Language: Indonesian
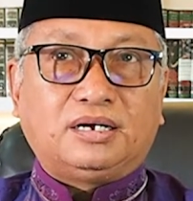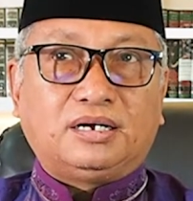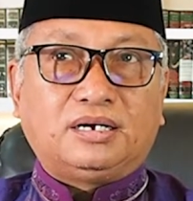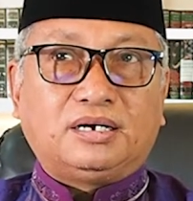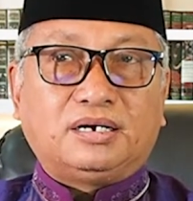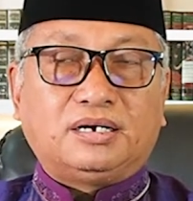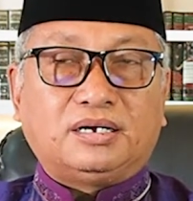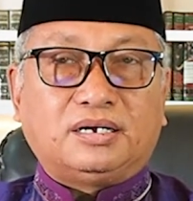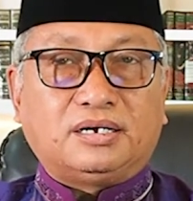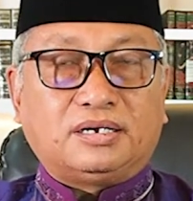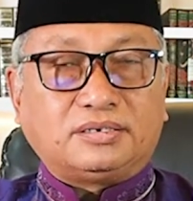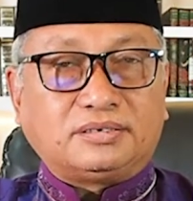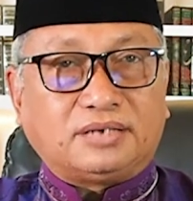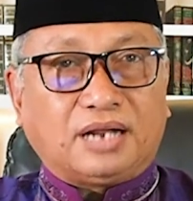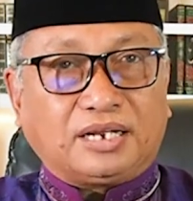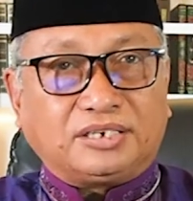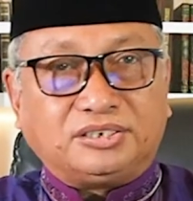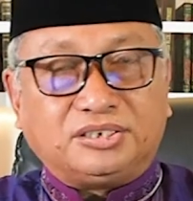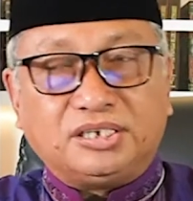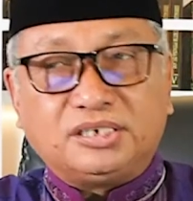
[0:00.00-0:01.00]
eh,
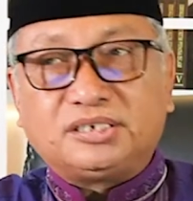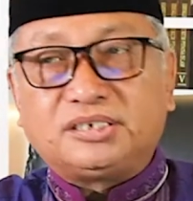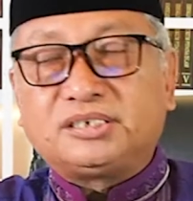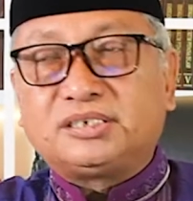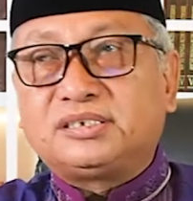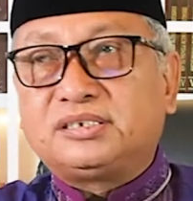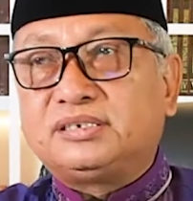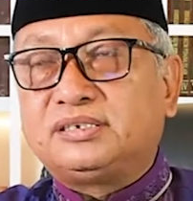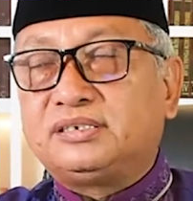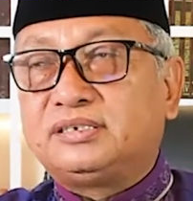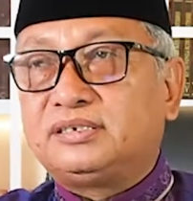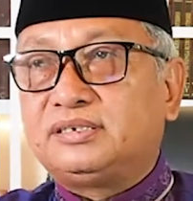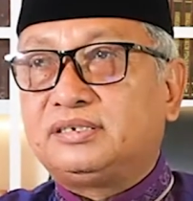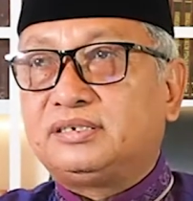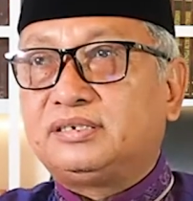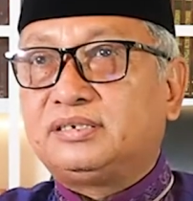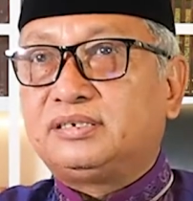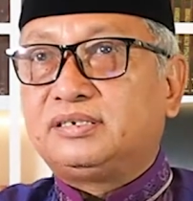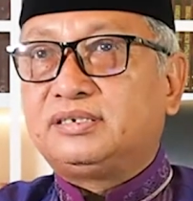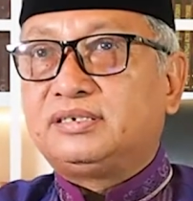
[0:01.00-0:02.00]
najis
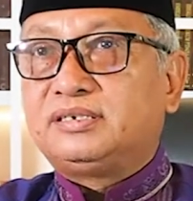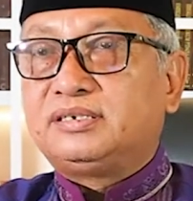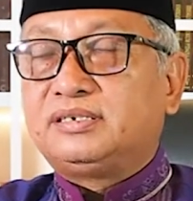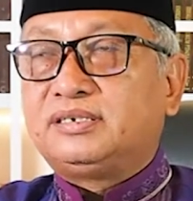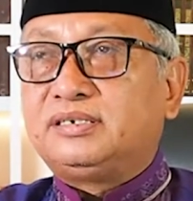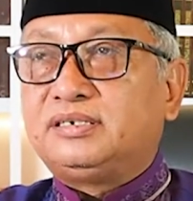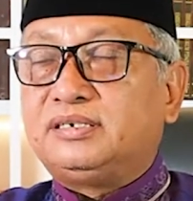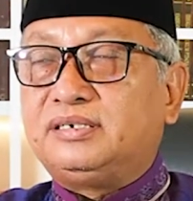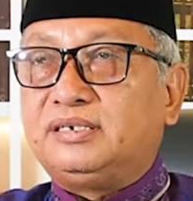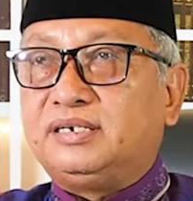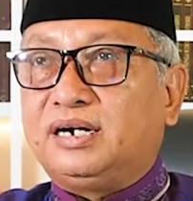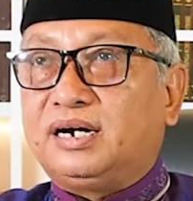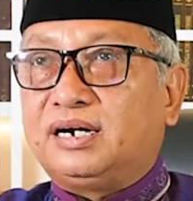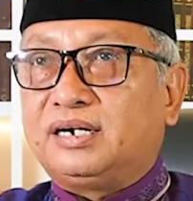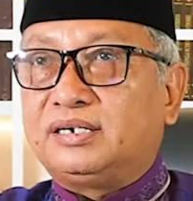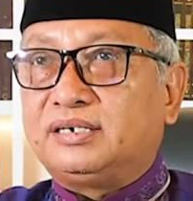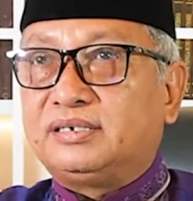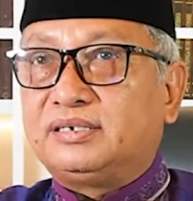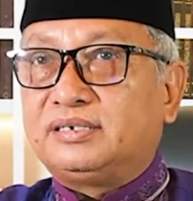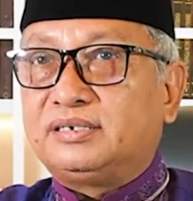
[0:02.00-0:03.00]

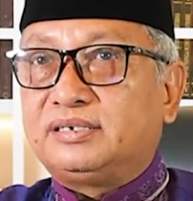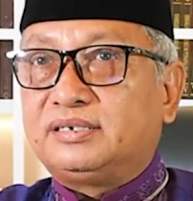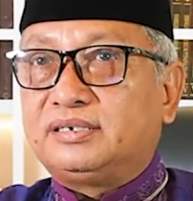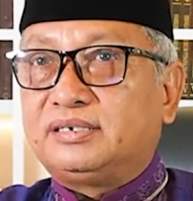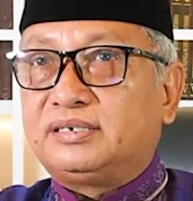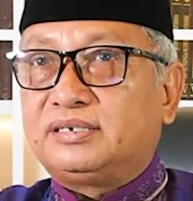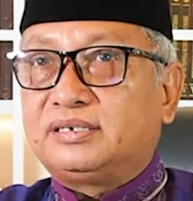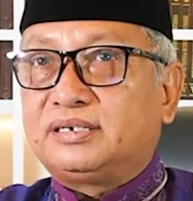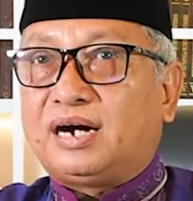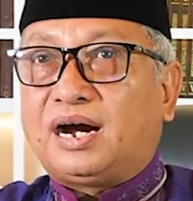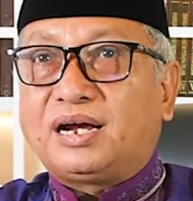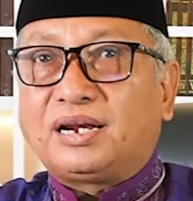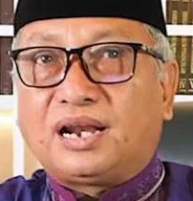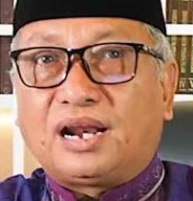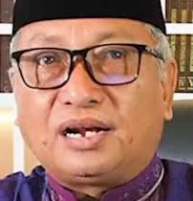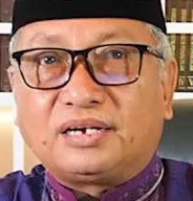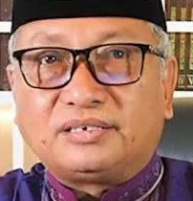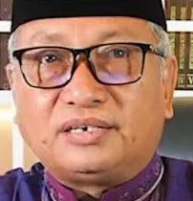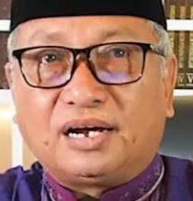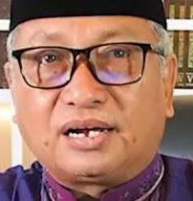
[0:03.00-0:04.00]
yang
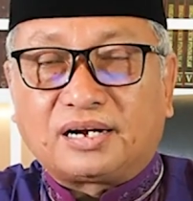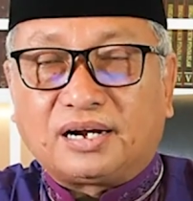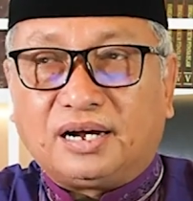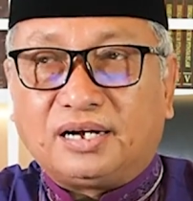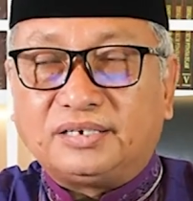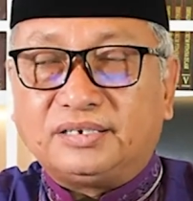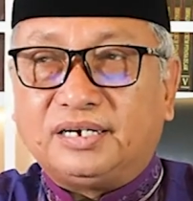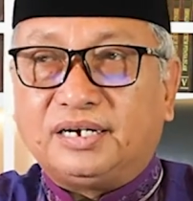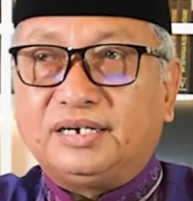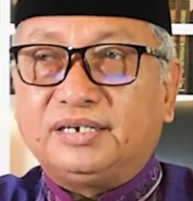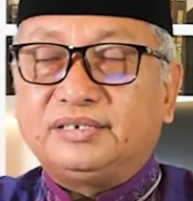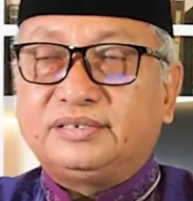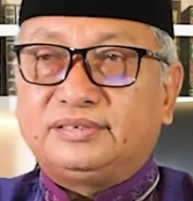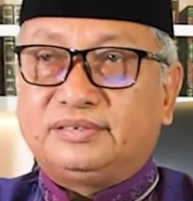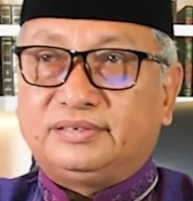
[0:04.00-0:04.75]
halal darahnya